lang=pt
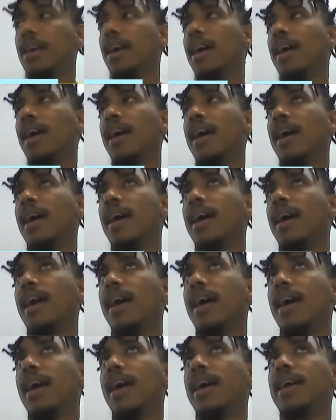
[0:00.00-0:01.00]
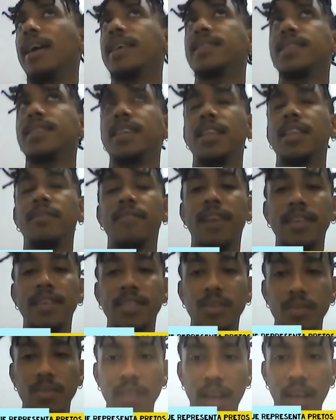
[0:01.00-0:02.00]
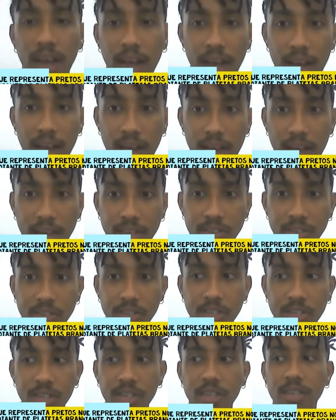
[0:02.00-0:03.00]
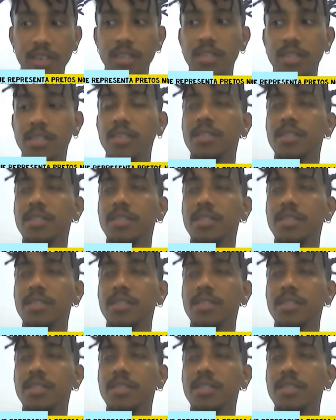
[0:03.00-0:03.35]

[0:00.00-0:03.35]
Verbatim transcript: é, ressignificação da arte,